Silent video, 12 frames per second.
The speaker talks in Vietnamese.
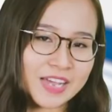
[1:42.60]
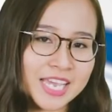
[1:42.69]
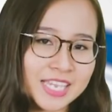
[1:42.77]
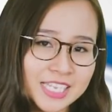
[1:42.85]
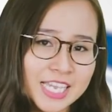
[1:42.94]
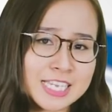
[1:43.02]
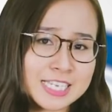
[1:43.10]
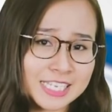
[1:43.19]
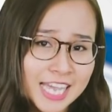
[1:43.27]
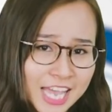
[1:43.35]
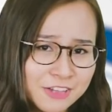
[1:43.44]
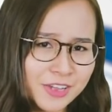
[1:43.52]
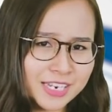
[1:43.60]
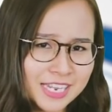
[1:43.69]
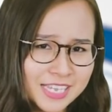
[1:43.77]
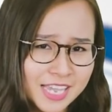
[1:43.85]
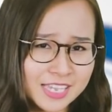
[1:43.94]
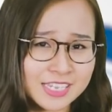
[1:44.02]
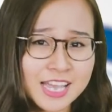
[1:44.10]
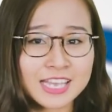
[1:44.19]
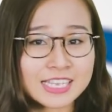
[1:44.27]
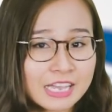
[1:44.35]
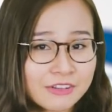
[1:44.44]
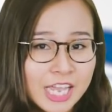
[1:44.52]
Vậy thì KaiOS là gì?
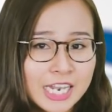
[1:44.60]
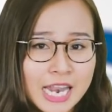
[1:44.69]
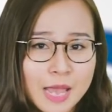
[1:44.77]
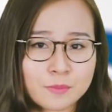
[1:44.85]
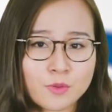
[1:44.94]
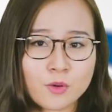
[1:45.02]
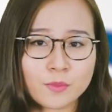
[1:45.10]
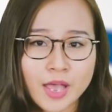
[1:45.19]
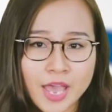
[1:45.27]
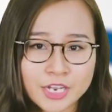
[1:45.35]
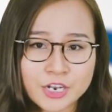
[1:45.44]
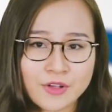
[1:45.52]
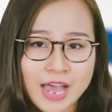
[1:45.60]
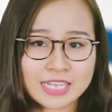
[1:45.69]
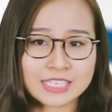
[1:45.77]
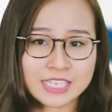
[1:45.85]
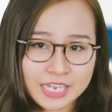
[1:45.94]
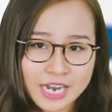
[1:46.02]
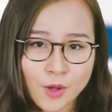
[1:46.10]
KaiOS là một hệ điều hành di